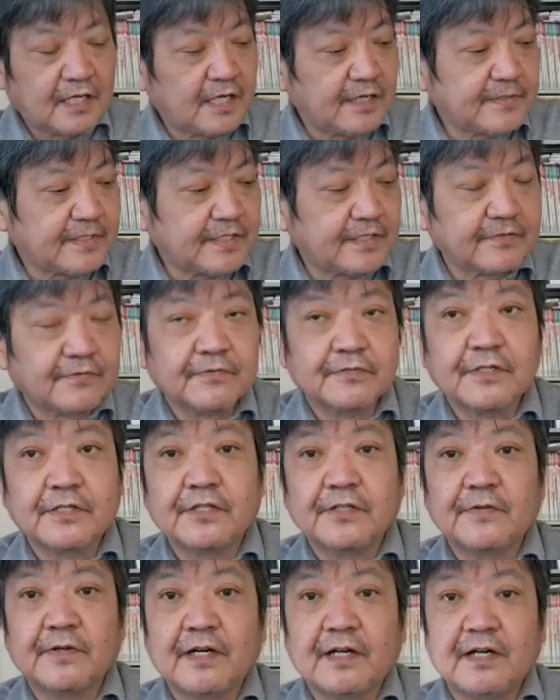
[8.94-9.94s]
はい、皆さん、こんに
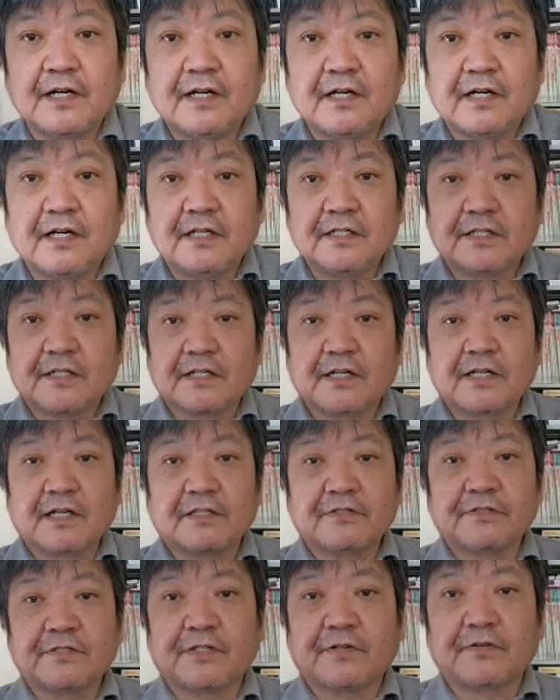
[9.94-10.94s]
ちは。坂榊
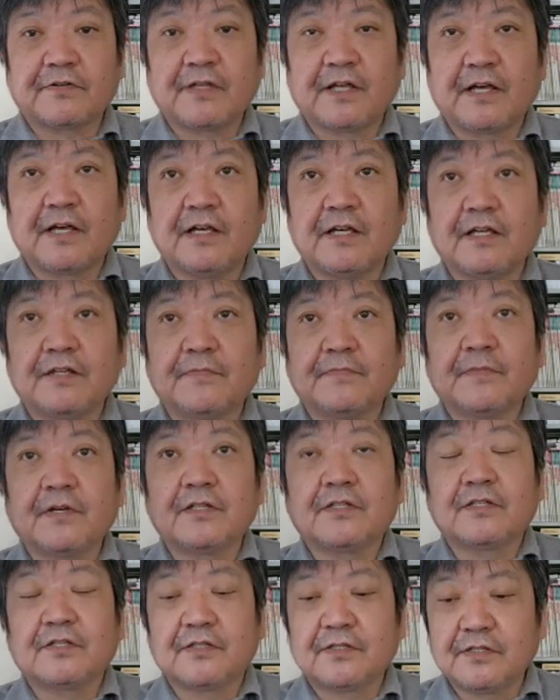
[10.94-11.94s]
敦でござい
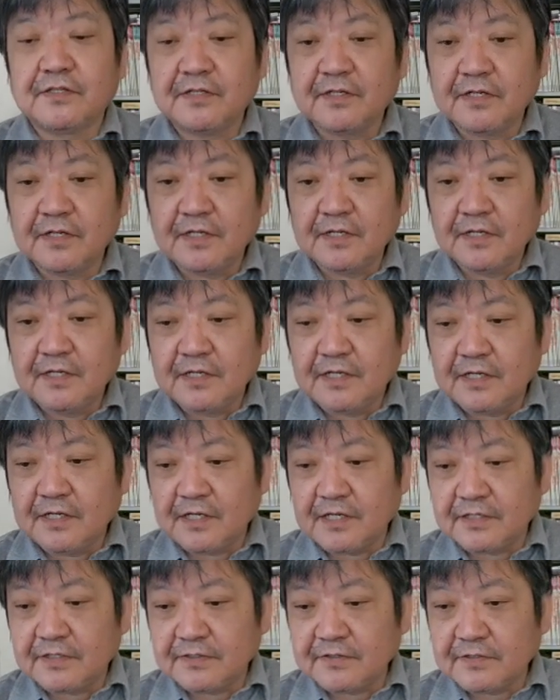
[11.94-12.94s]
ます、
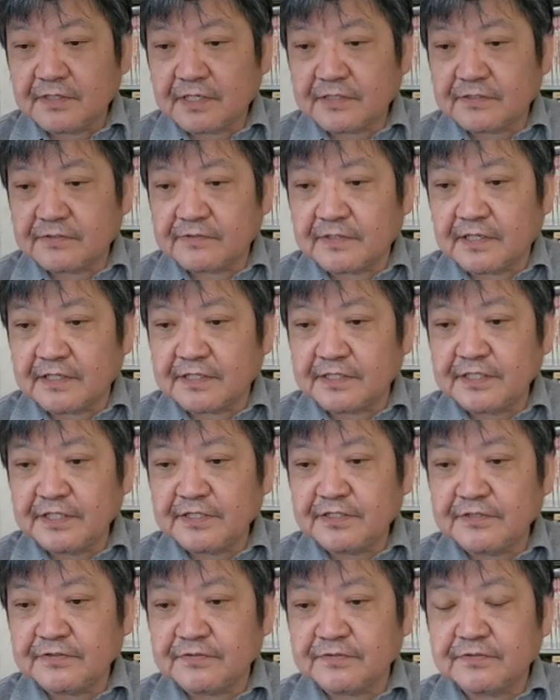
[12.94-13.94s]
えー、10月は
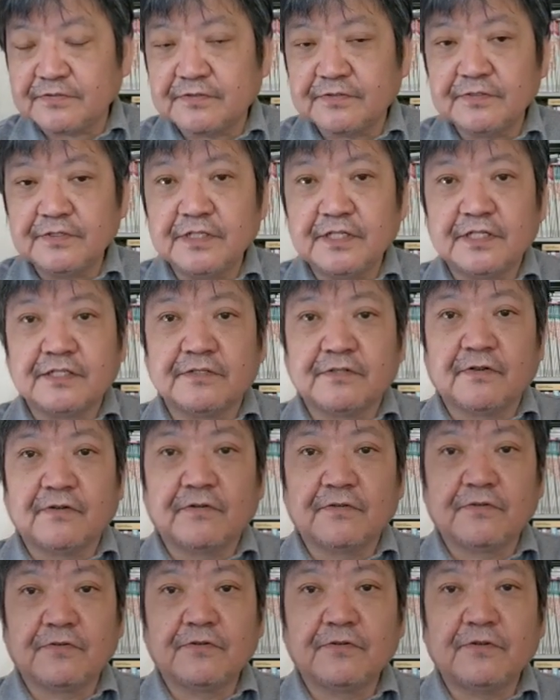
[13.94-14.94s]
29日
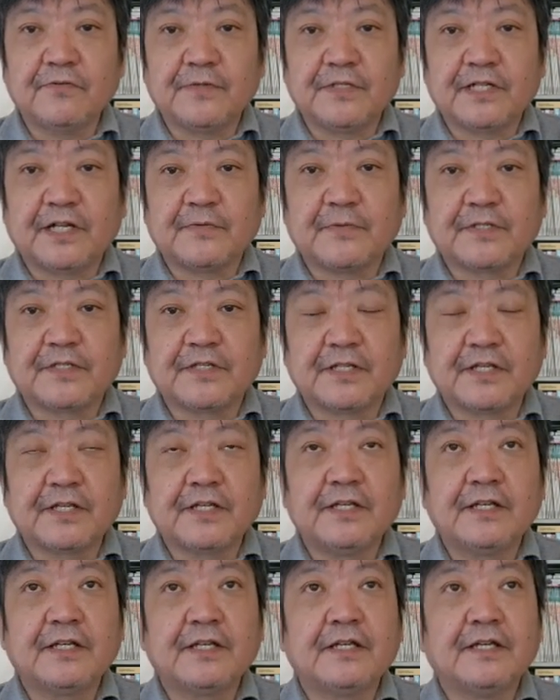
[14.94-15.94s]
の土曜日になりました
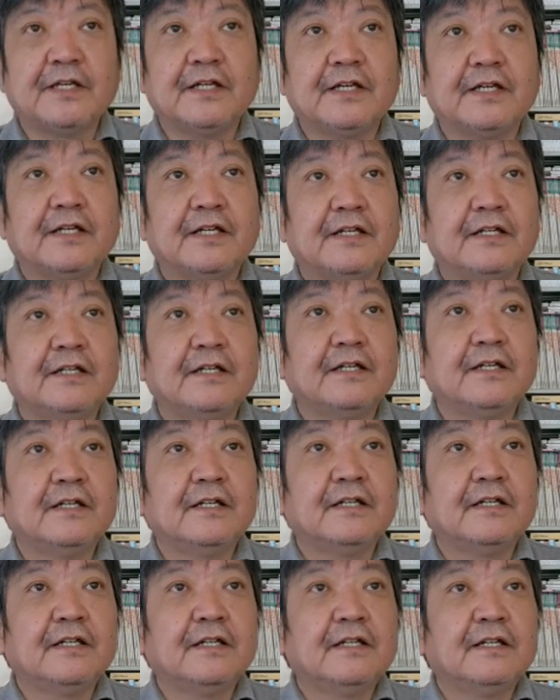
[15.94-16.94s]
ね。
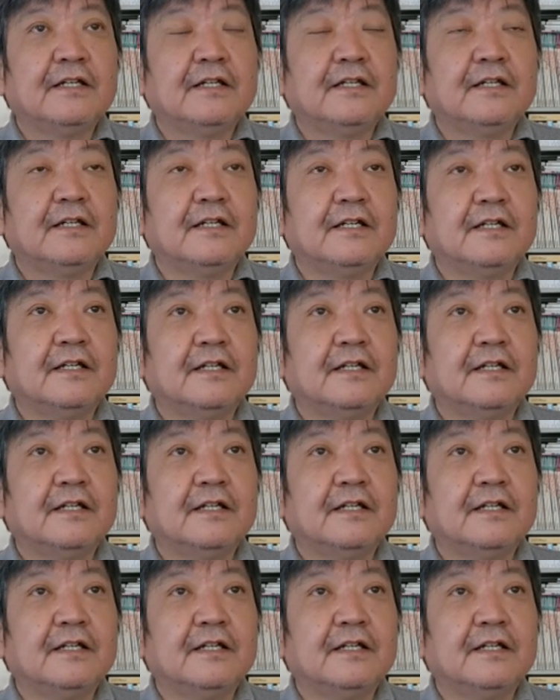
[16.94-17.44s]
えー、